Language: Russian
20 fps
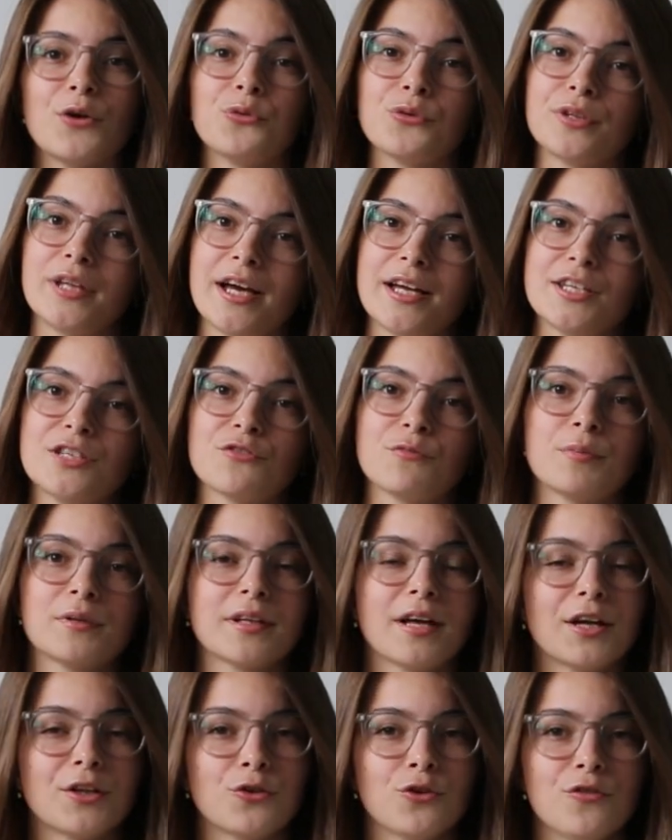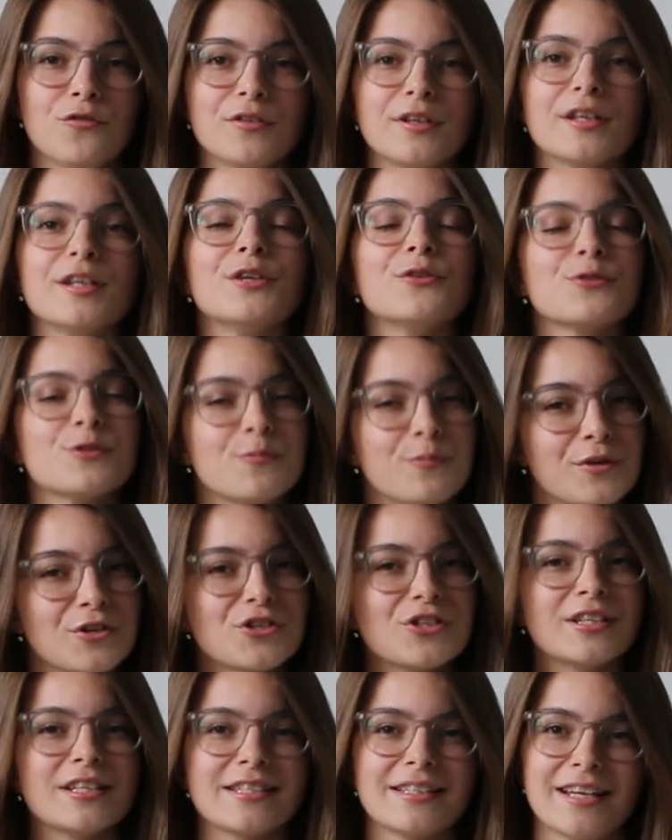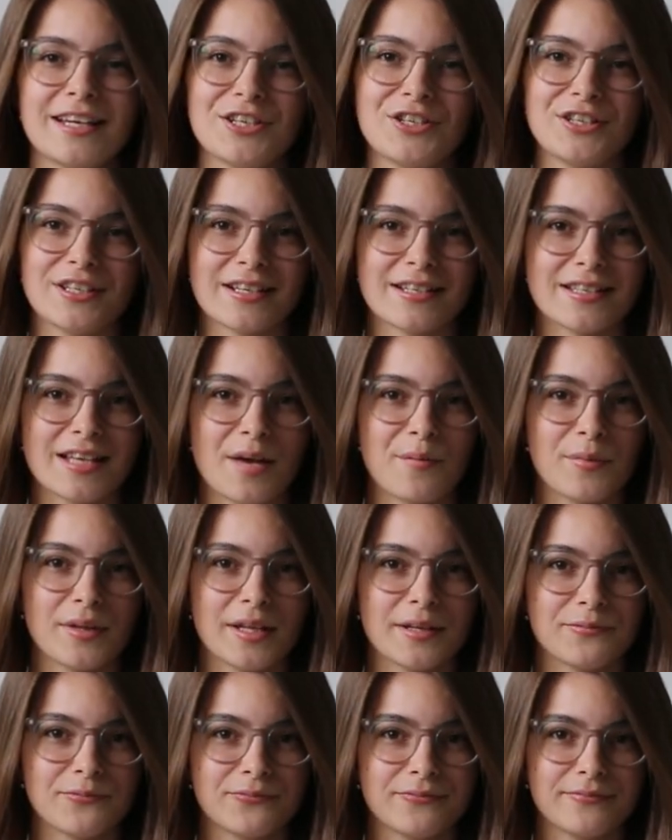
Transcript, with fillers: Удачи в подготовке и успешной сдачи экзамена!